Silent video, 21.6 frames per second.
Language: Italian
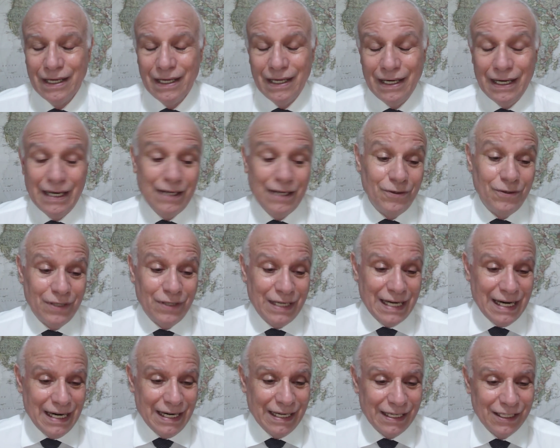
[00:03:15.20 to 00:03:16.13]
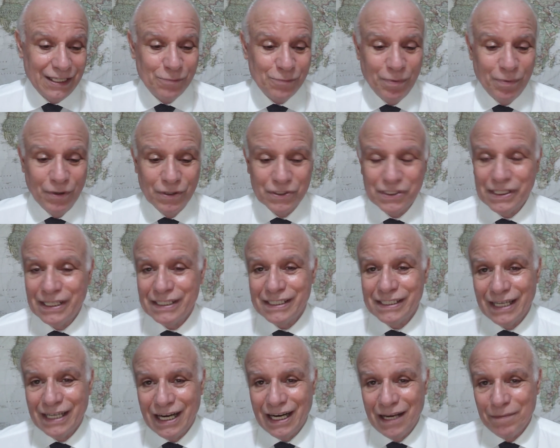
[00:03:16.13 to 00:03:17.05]
allora la risposta
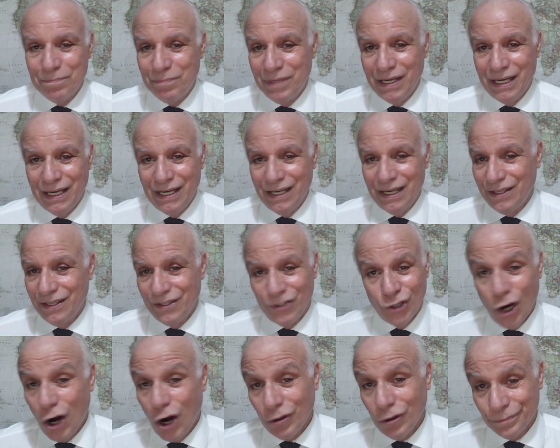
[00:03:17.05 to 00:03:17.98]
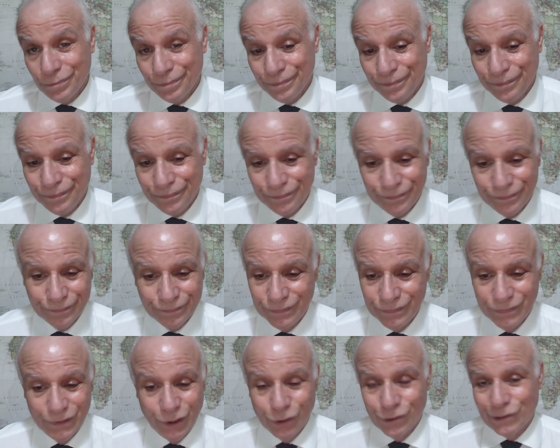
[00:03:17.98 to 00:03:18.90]
sarebbe no,
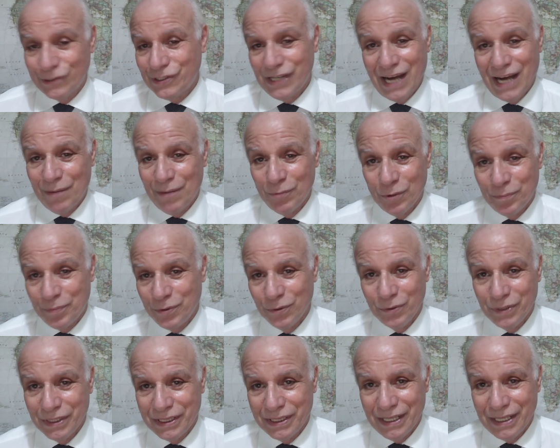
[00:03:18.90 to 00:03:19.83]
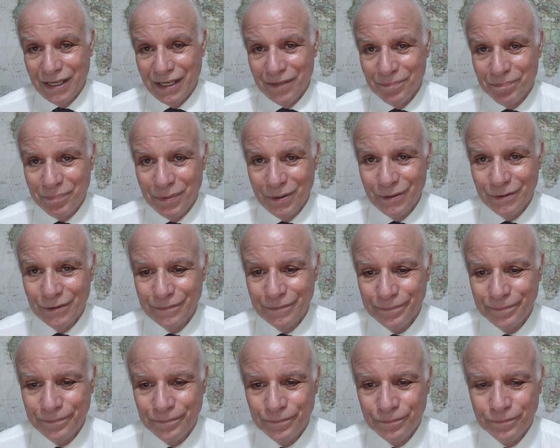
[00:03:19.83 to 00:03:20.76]
non siamo più in tempo.
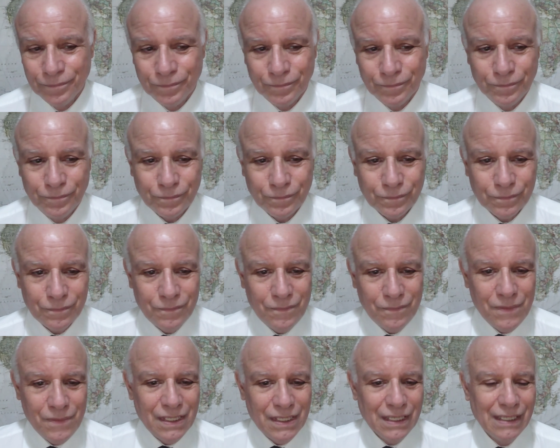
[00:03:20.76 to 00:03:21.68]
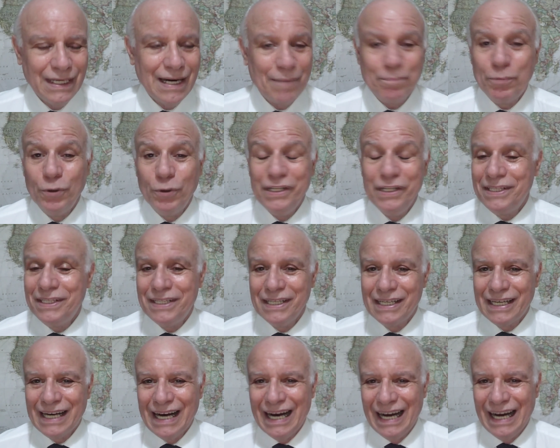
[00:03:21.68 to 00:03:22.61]
La
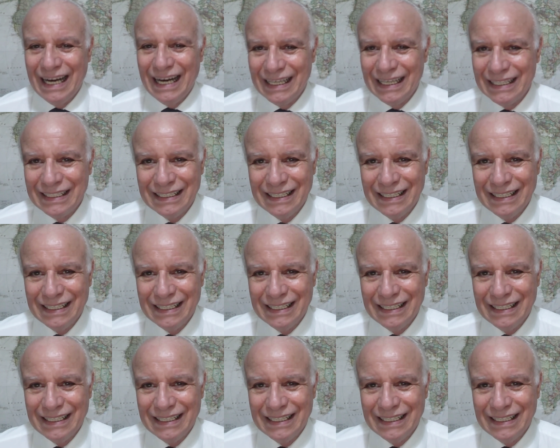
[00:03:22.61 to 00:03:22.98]
politica